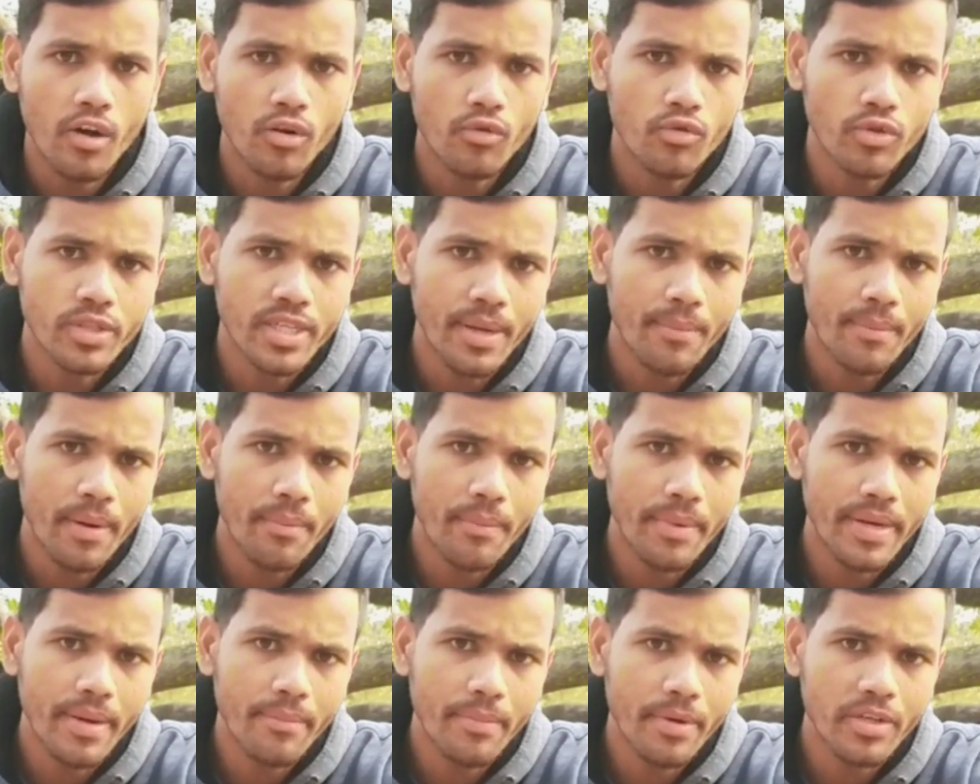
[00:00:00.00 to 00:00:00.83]
और कुछ टाइम
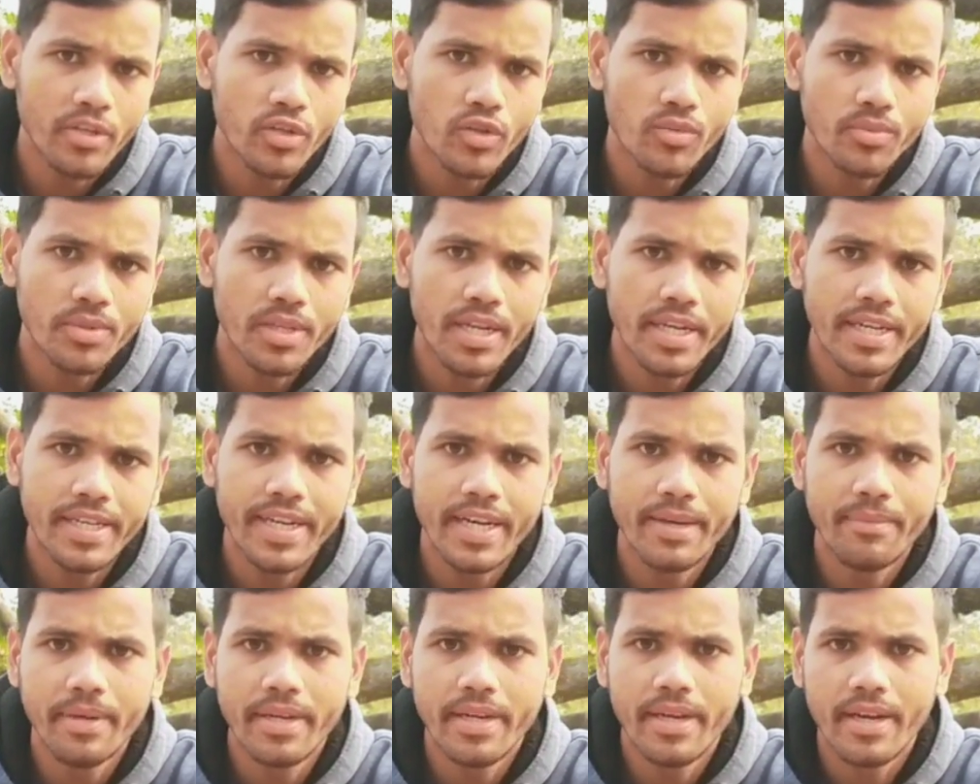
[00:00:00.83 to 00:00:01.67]
बाद मैंने अपना यूट्यूब चैनल
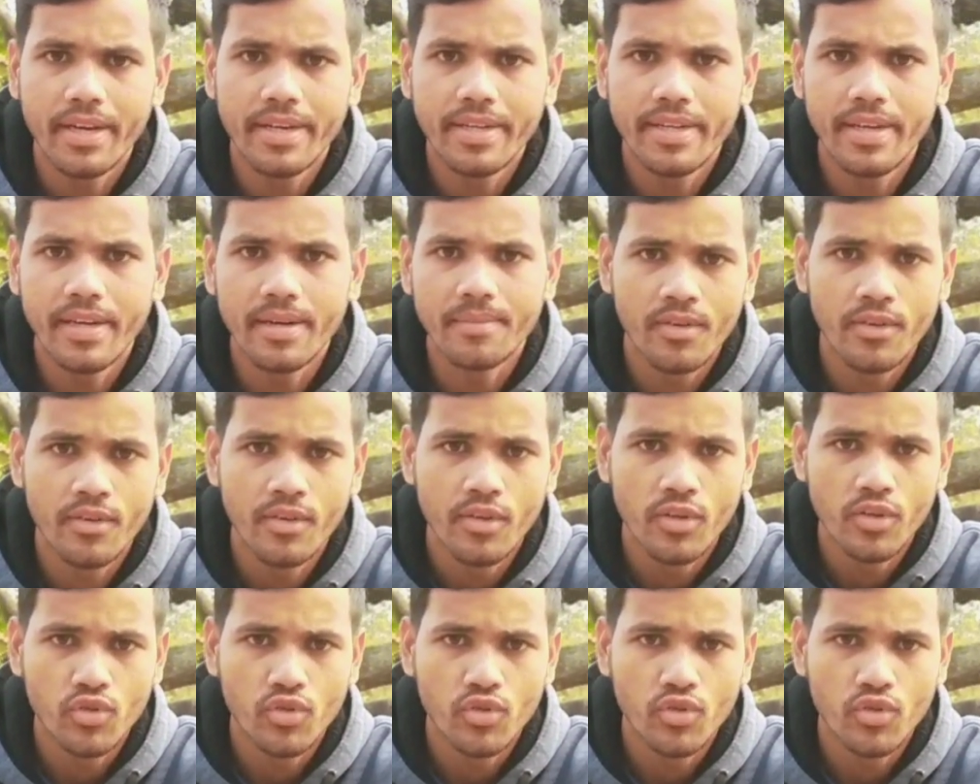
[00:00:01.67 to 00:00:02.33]
क्रिएट भी कर लिया